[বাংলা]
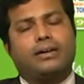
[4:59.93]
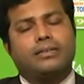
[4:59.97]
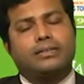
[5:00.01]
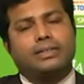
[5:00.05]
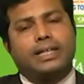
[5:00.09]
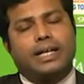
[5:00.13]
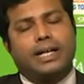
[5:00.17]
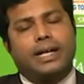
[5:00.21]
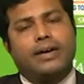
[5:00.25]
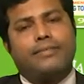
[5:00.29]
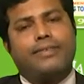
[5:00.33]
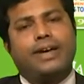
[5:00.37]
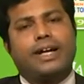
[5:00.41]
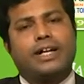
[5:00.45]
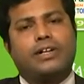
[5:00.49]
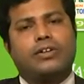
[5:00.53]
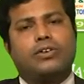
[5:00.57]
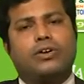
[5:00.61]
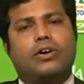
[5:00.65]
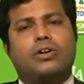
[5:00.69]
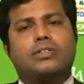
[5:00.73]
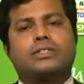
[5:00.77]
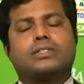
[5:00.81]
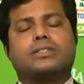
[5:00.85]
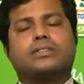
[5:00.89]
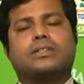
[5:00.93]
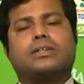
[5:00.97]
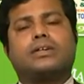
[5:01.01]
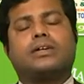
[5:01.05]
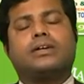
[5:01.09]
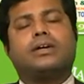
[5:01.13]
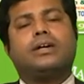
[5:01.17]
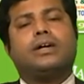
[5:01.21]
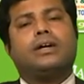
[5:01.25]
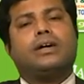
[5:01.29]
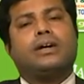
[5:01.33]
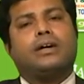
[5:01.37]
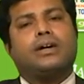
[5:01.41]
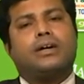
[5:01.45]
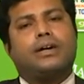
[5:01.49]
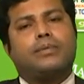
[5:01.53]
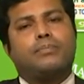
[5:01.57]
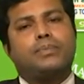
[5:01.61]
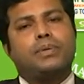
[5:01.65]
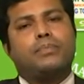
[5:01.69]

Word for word: যারা ওয়েট লস আপনি